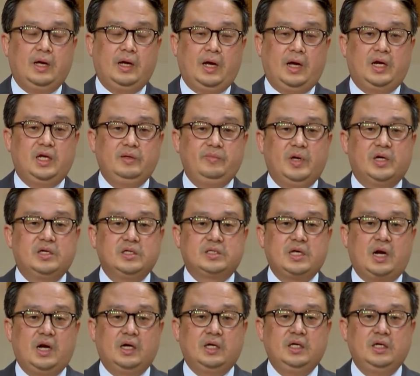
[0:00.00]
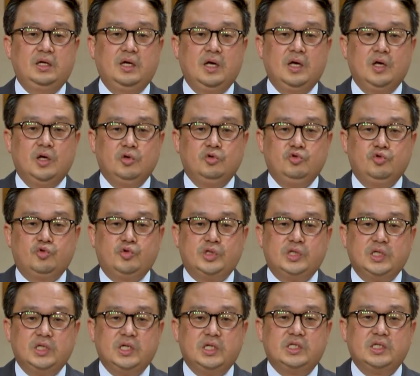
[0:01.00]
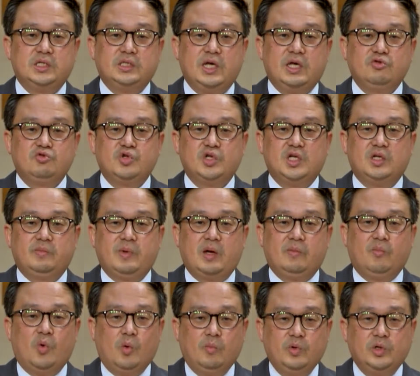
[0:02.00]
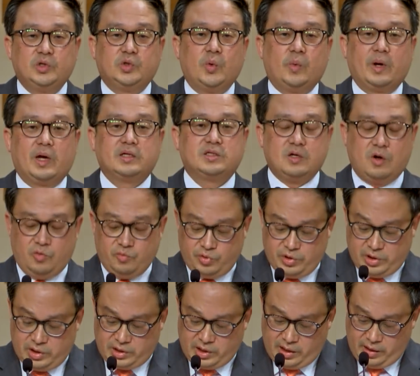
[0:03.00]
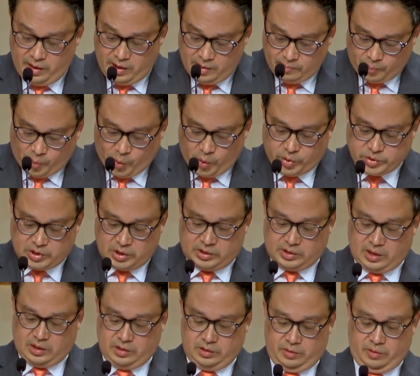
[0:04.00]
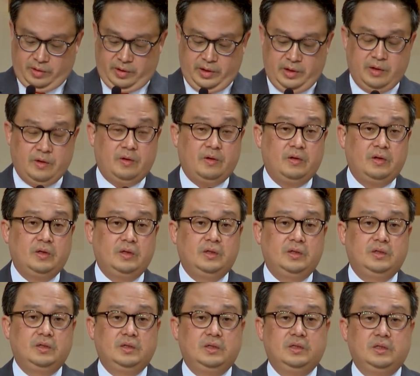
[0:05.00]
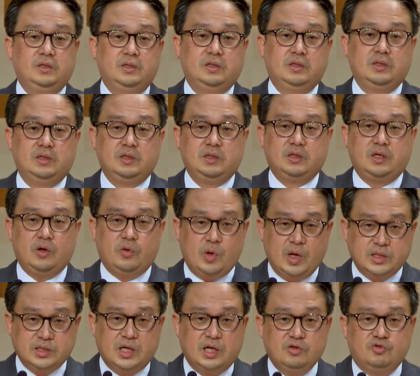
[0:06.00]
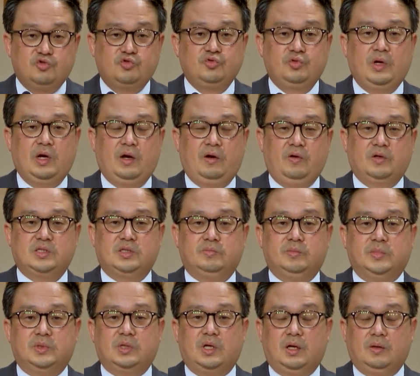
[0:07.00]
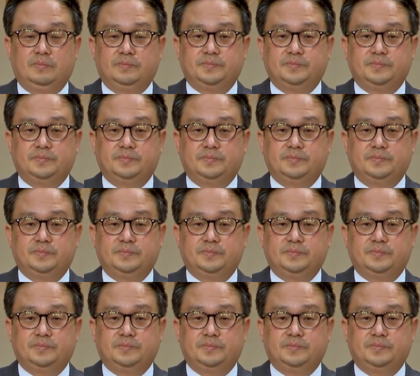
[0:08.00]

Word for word: 하나님의 그 사랑이 육신이신 예수님의 몸을 통해서 우리에게 보여졌다는 거예요. 이게 굉장히 중요한 것입니다.